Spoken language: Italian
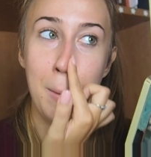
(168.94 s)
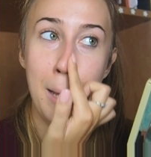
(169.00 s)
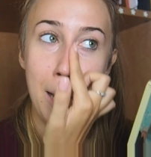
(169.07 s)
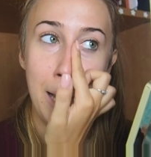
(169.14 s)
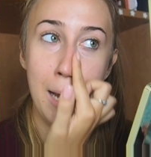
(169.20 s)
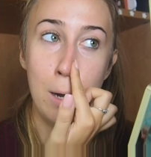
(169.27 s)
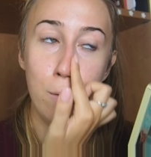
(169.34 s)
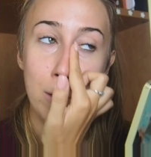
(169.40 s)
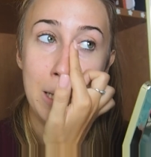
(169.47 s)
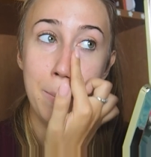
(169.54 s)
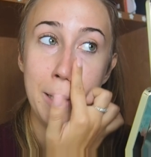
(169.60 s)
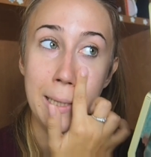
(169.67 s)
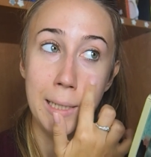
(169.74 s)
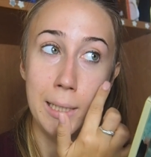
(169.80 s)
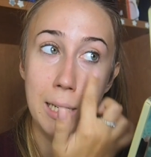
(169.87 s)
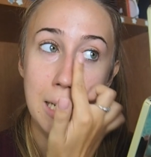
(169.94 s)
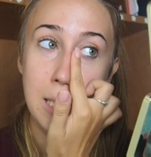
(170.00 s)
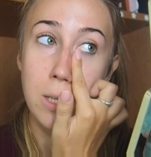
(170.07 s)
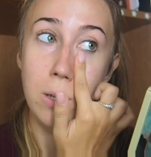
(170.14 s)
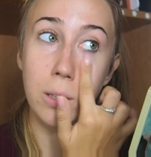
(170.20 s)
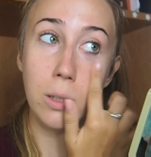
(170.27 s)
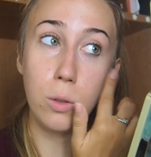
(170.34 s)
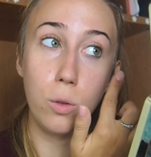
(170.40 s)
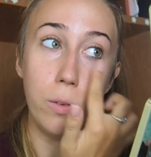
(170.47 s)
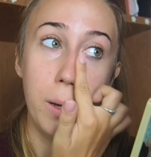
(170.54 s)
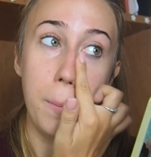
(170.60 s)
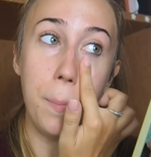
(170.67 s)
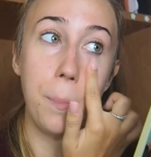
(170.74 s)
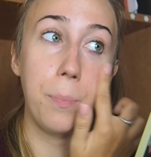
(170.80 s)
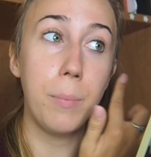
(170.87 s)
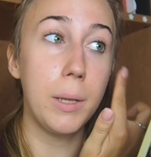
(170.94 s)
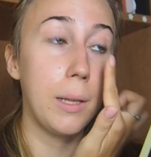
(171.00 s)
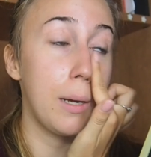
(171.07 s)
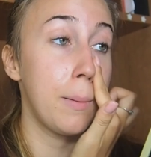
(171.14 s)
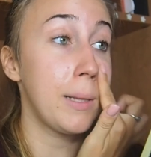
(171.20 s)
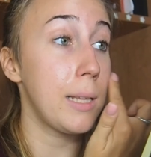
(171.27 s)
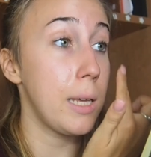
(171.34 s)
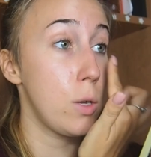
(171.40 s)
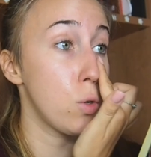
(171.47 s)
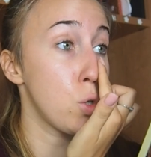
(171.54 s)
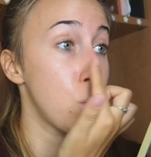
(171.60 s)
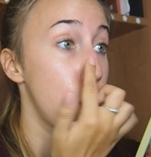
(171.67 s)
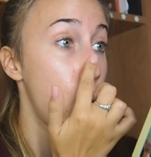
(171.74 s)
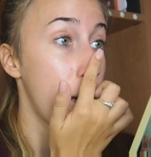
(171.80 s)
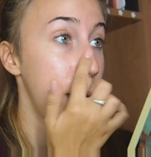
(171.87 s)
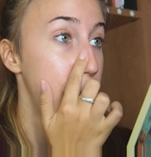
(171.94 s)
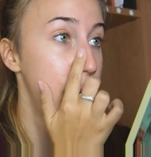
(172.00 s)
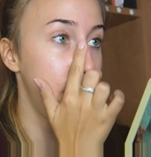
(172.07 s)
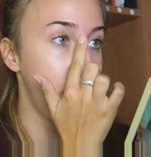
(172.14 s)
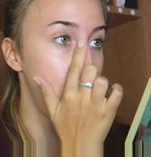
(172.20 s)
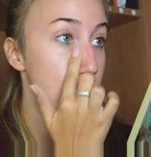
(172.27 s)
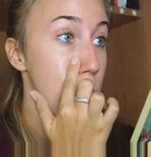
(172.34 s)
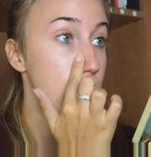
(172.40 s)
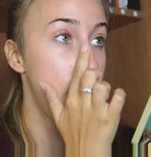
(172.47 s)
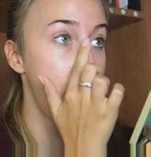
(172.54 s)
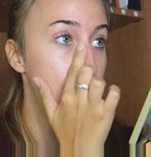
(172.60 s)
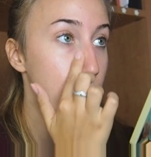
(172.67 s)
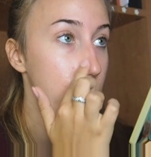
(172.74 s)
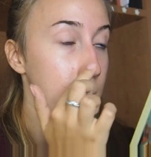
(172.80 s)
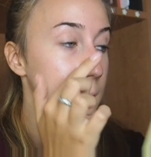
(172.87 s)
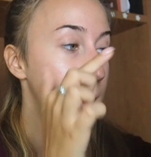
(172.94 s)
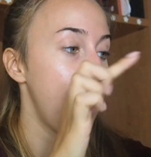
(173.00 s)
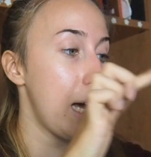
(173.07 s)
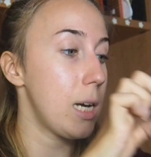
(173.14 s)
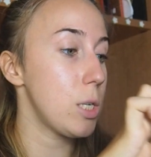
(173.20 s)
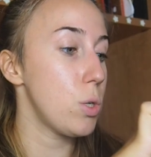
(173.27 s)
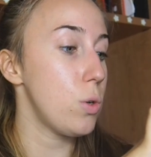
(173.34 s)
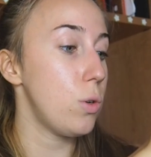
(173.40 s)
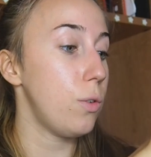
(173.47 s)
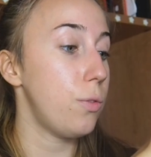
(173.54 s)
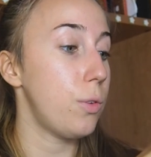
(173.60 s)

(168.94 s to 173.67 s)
e lo vado a mettere nelle zone dove praticamente io so che mi vado a lucidare quindi naso,